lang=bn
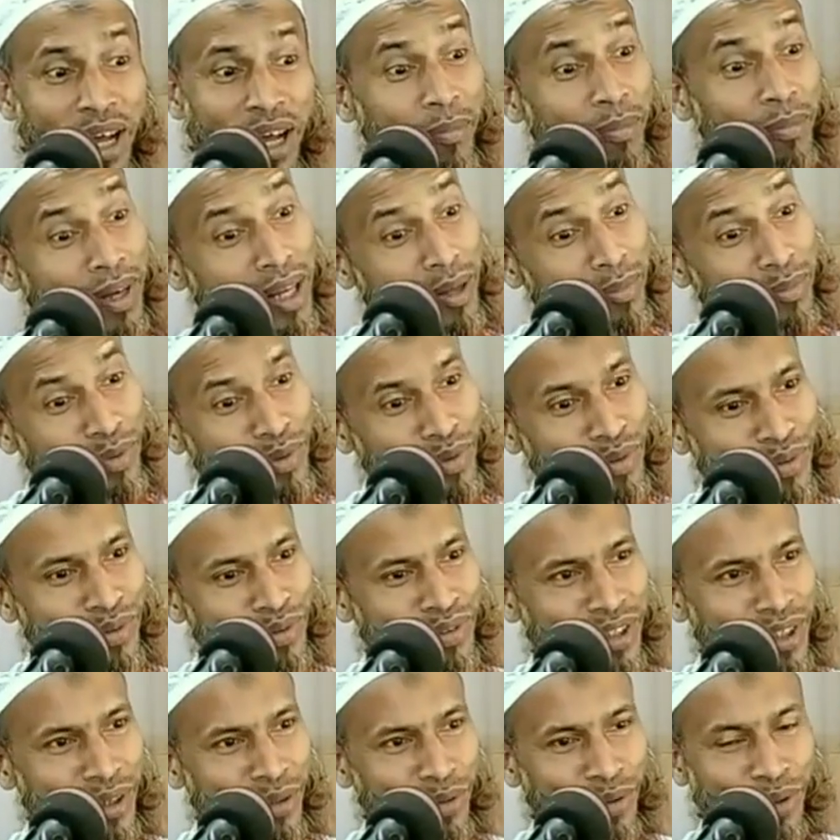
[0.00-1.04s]
আম লাম
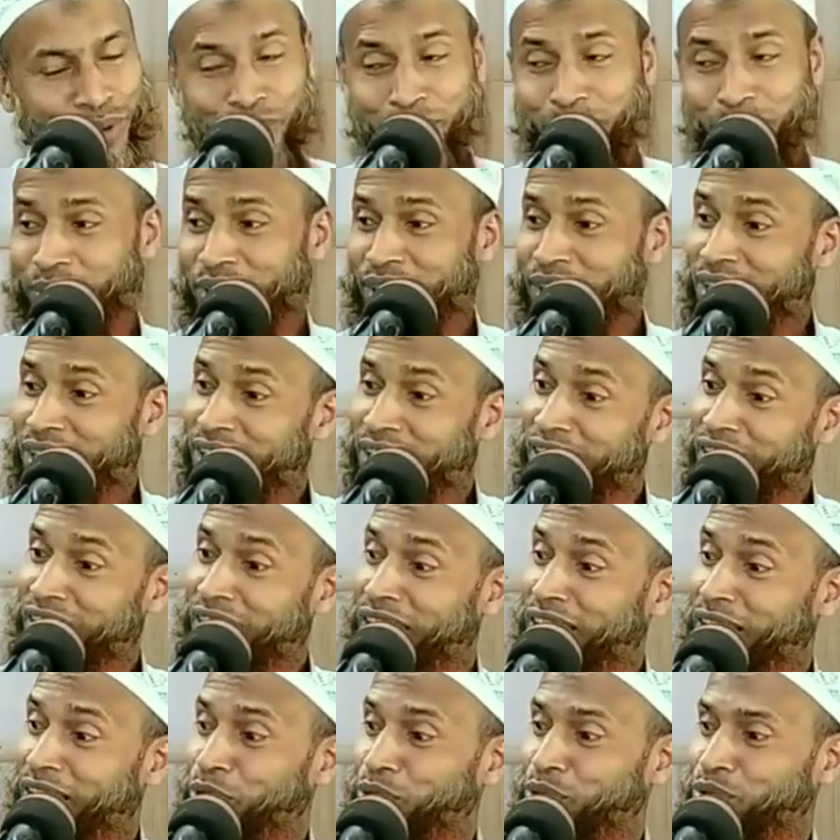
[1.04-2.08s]
তুনজিরহুম
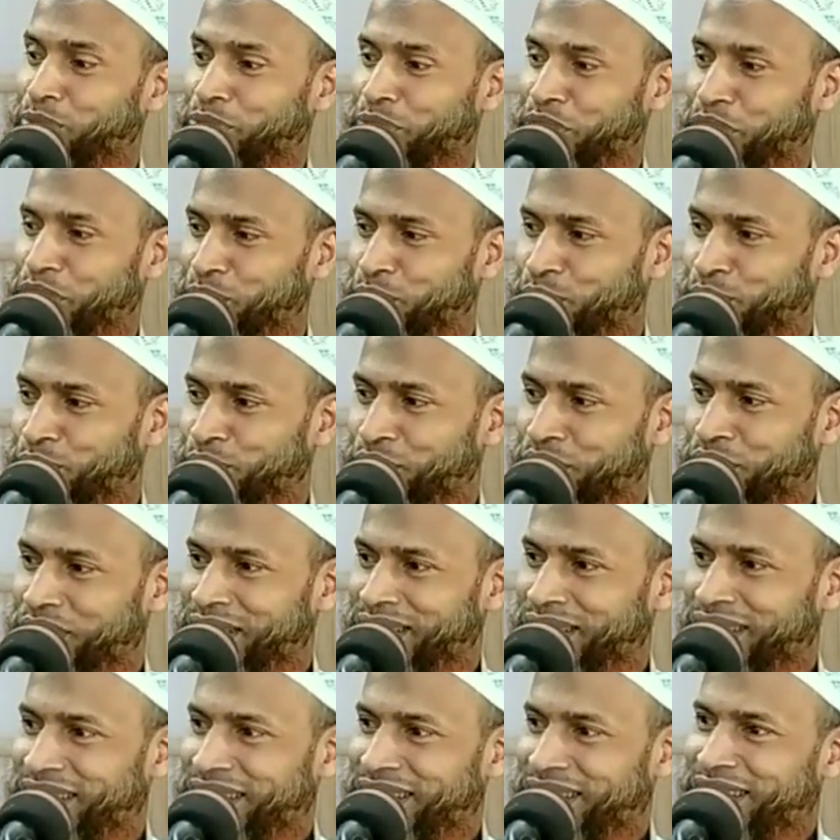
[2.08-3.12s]
লা ইউমিনুন
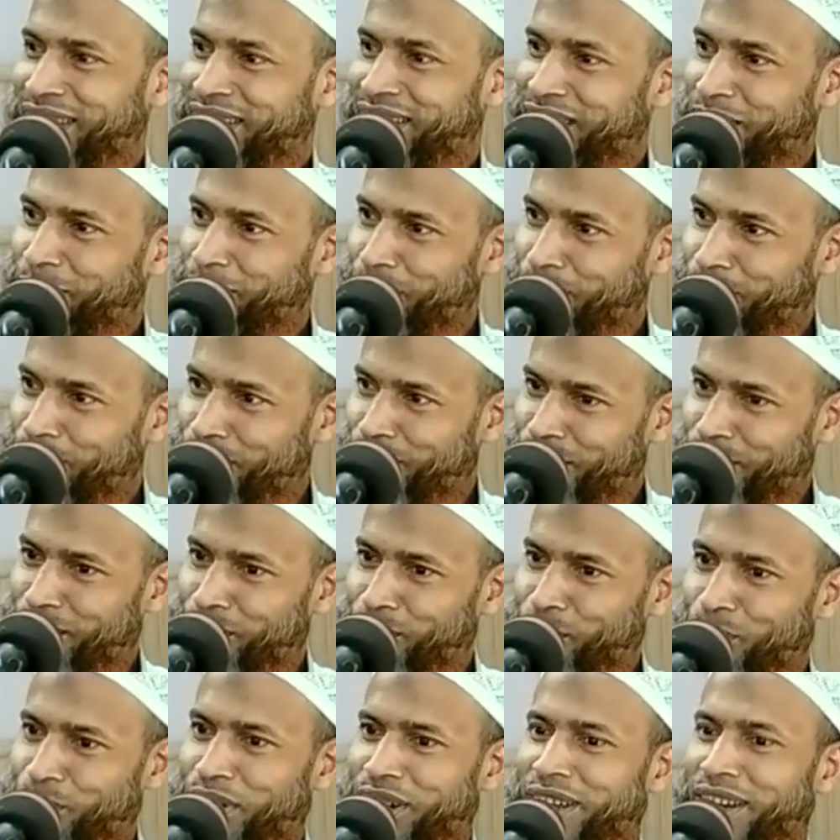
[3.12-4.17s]

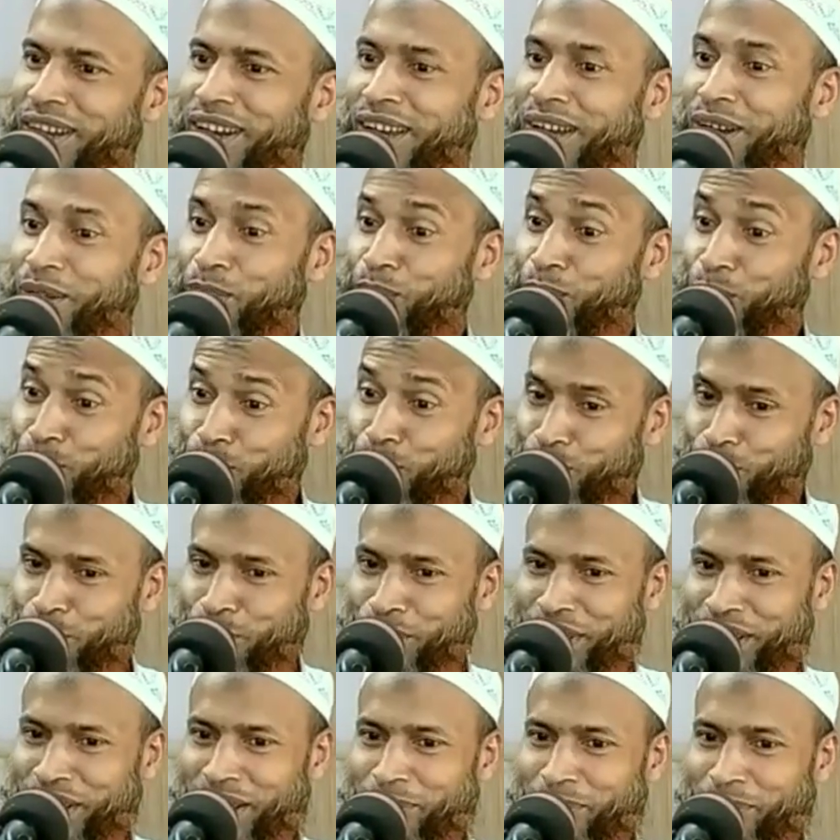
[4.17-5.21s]
খাতামাল্লাহু আলা
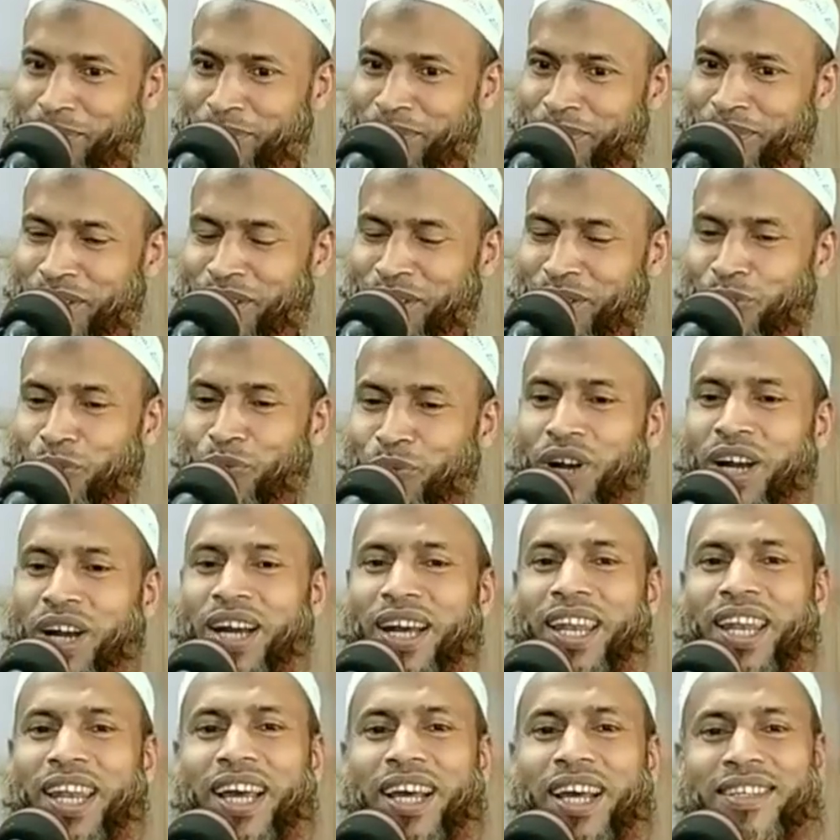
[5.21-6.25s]
কুলুবিহিম ওয়া
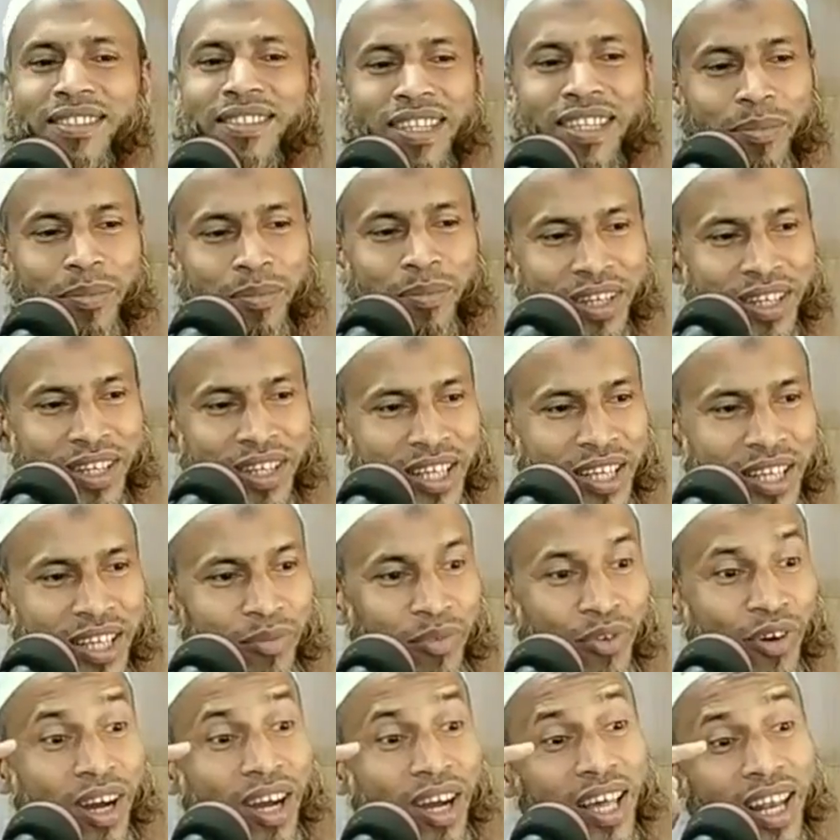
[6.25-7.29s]
আলা সামঈহিম
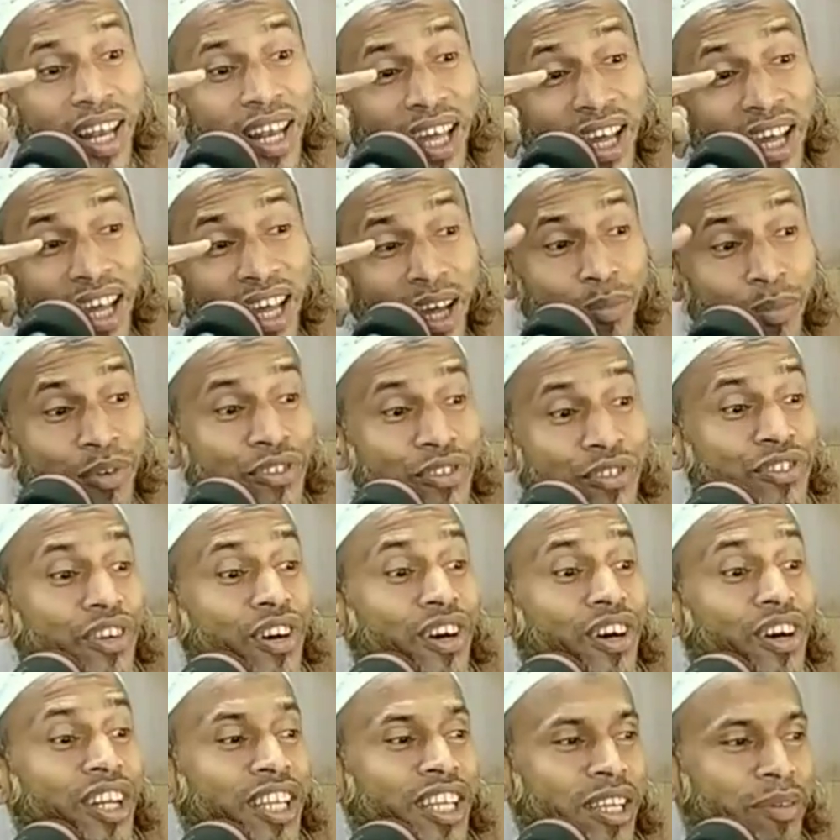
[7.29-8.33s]
ওয়া আলা
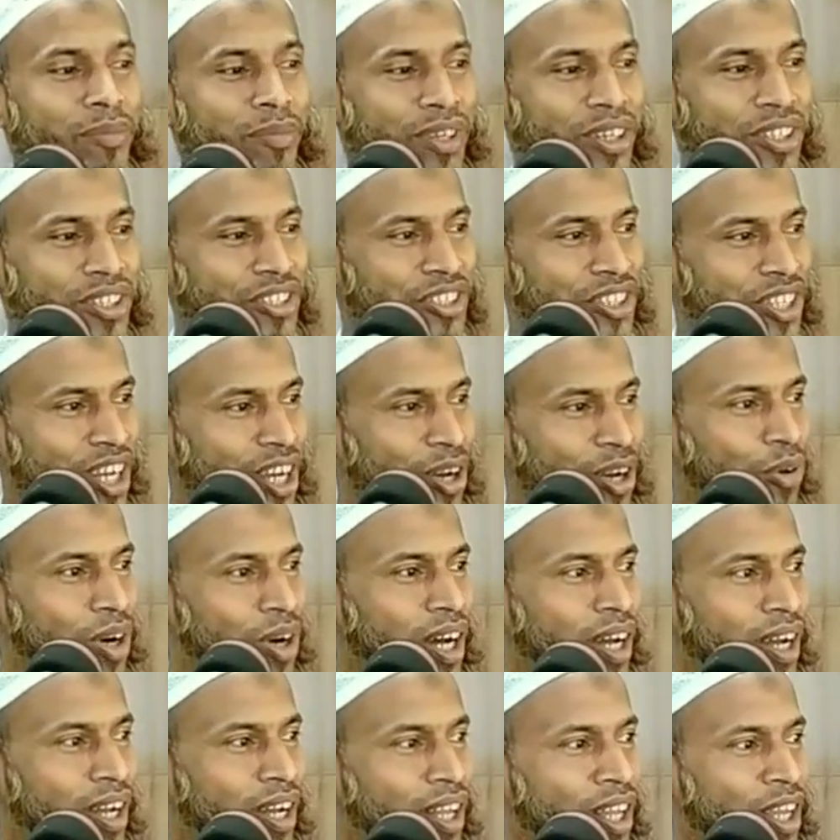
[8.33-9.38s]
আবসারিহিম
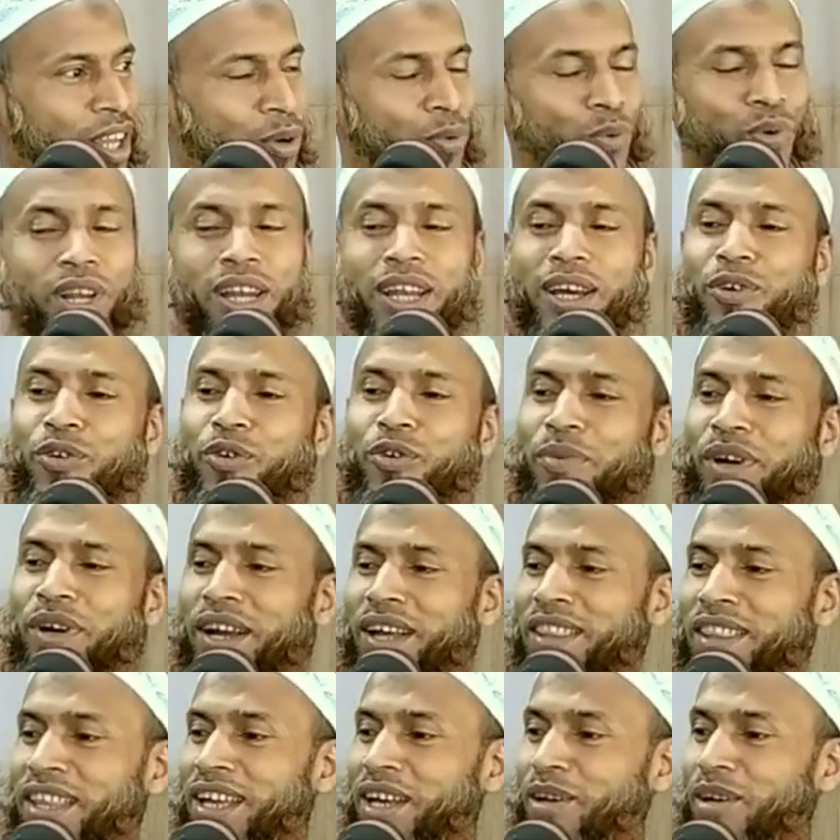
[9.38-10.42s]
গিশাওয়া ওয়া লাহুম
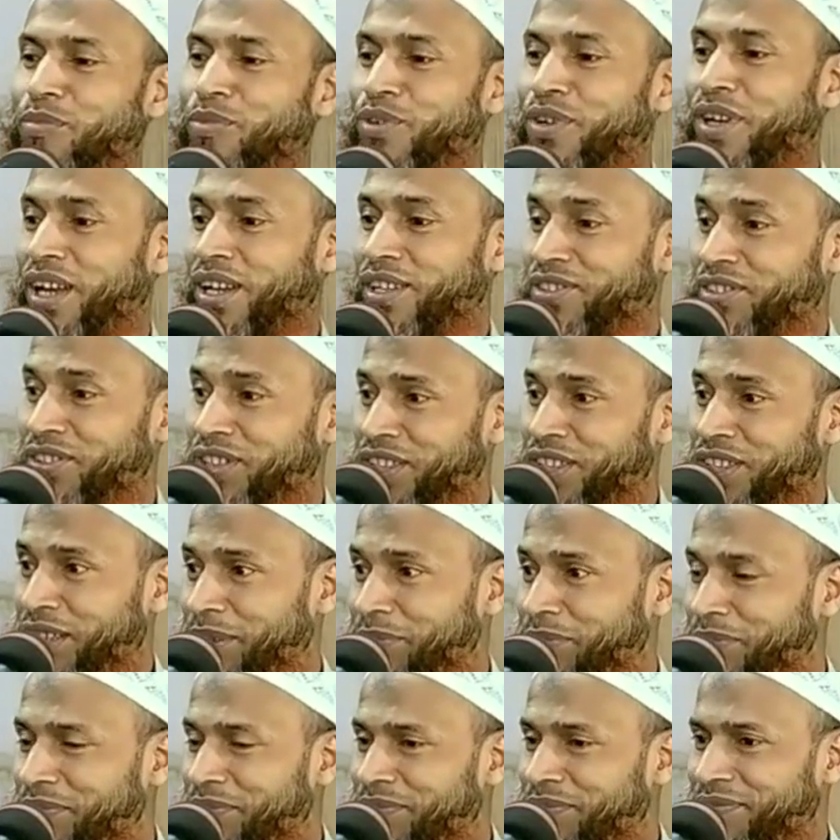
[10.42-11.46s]
আযাবুন আযীম